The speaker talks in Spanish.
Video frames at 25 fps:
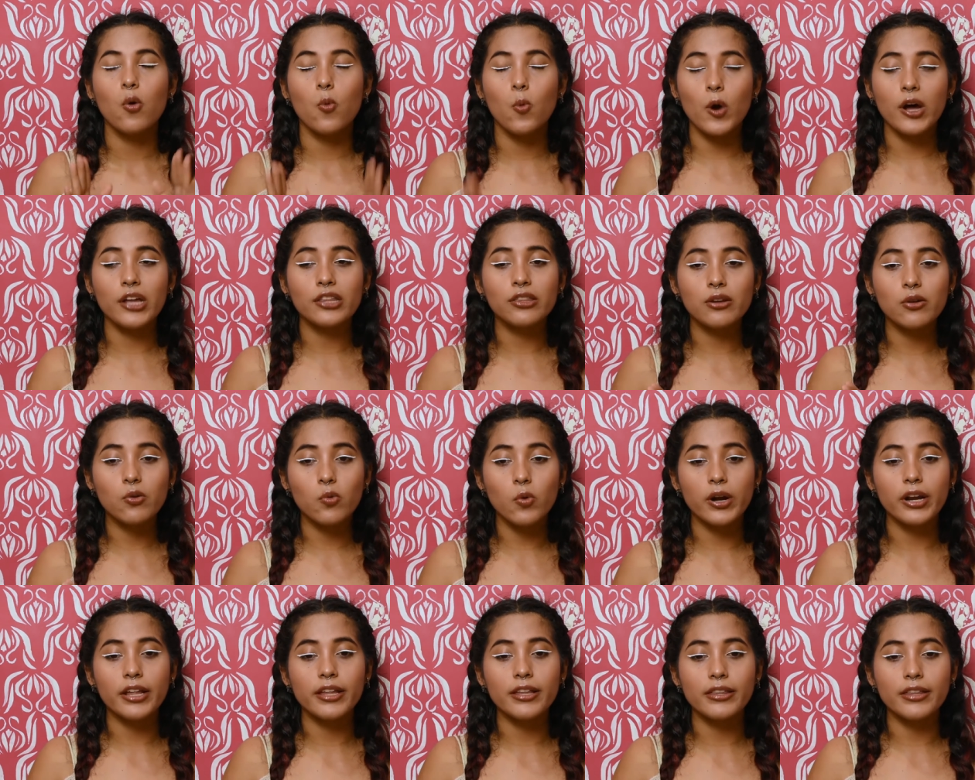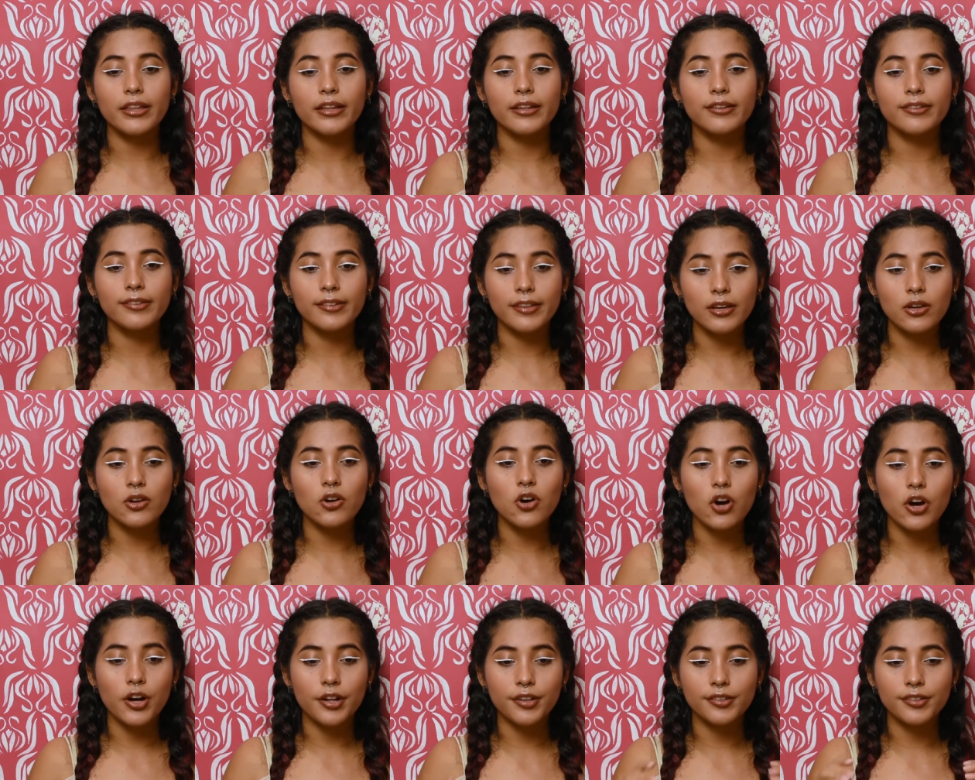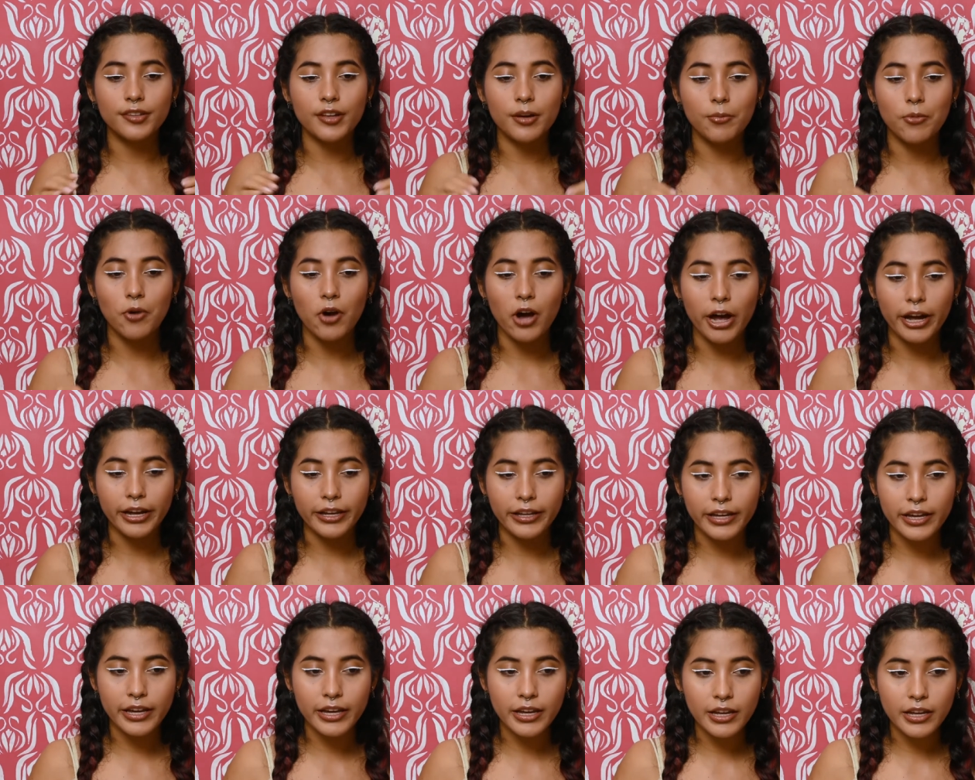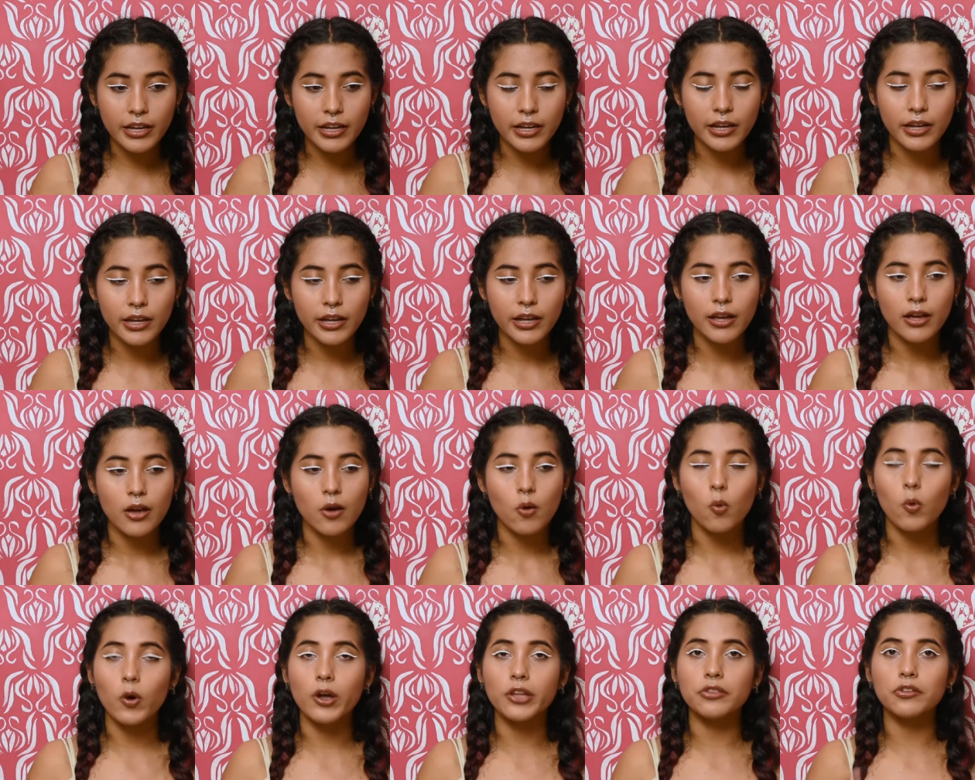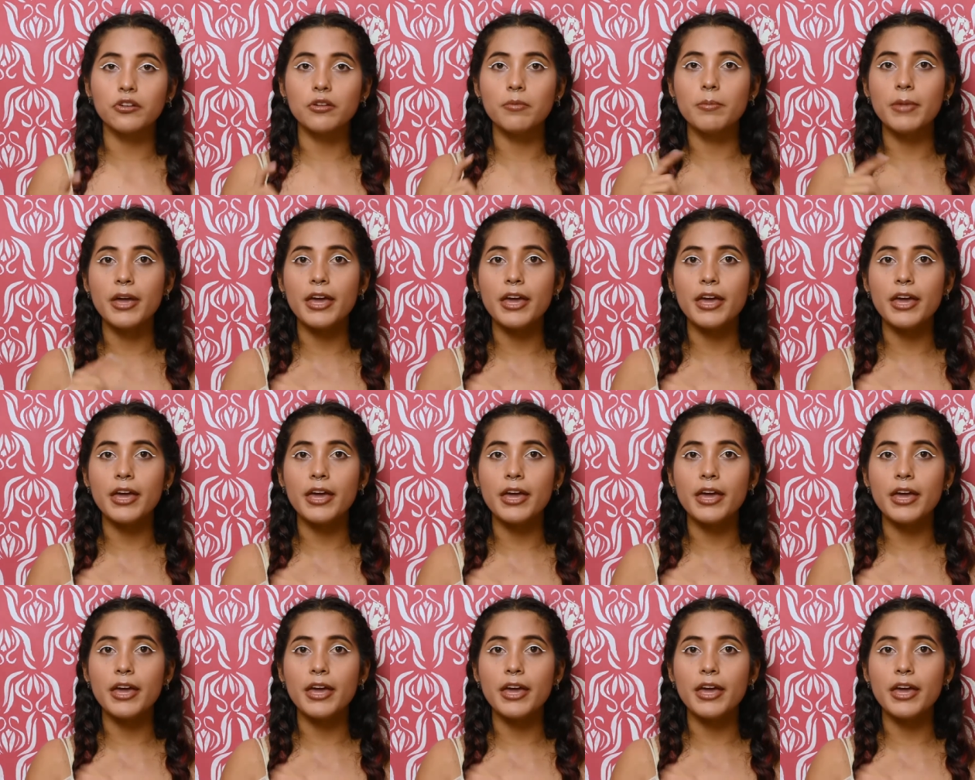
4 y 45 estamos aquí, 4 y